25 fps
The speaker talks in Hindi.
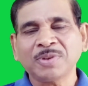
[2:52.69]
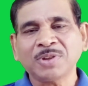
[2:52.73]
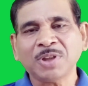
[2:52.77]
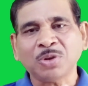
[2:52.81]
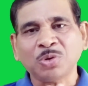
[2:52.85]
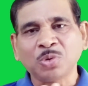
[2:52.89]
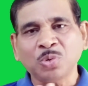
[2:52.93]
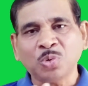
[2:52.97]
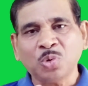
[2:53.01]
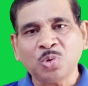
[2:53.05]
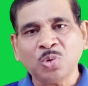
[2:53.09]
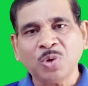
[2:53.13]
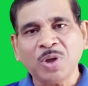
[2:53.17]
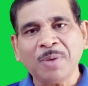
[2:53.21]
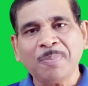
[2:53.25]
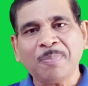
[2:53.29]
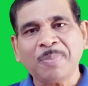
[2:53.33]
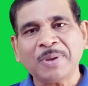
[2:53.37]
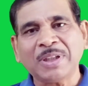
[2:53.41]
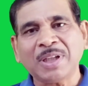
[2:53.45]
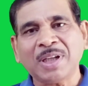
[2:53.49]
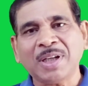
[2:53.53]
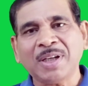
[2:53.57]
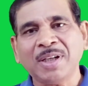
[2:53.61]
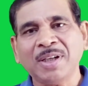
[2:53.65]
सतगुरु ने
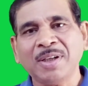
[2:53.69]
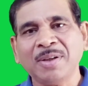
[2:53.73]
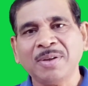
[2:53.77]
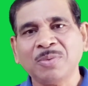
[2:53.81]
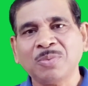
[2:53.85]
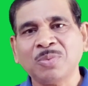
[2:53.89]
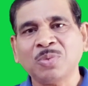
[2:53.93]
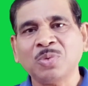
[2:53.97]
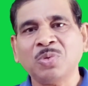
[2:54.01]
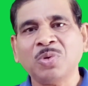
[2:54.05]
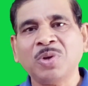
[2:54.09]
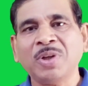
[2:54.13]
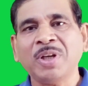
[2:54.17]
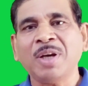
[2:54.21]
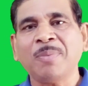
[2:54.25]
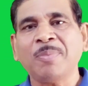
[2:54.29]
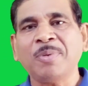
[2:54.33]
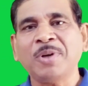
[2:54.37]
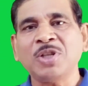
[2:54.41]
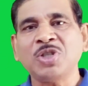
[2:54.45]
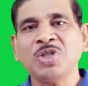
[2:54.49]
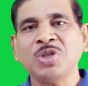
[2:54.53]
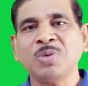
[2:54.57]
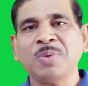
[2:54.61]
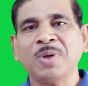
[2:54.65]
पता नहीं उन्होंने
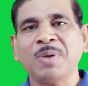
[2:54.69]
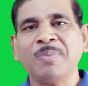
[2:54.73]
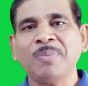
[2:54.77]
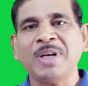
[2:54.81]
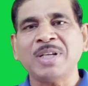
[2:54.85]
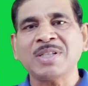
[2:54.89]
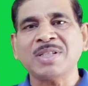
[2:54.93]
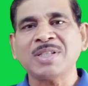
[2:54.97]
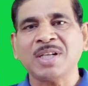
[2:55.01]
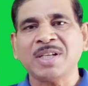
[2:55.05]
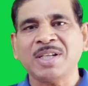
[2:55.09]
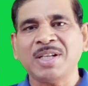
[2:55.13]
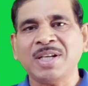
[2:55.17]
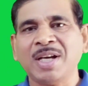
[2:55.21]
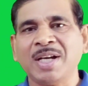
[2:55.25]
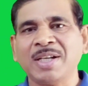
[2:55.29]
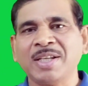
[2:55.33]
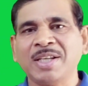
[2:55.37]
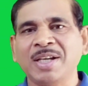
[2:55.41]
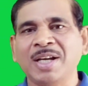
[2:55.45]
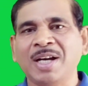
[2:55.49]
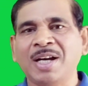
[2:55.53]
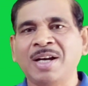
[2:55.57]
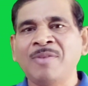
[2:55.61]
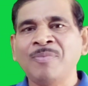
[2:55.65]
अपने जीवन में ऐसा किया
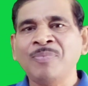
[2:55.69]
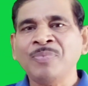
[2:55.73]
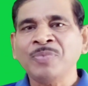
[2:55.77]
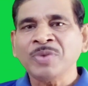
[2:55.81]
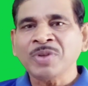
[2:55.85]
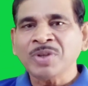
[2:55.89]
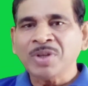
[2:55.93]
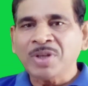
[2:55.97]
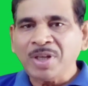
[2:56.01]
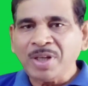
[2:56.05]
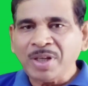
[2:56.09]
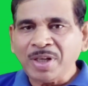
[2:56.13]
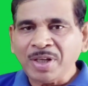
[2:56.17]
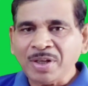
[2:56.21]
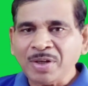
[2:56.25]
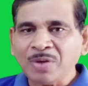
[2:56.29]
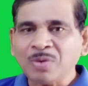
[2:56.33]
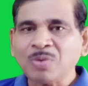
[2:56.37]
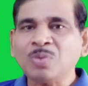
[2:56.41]
किया कि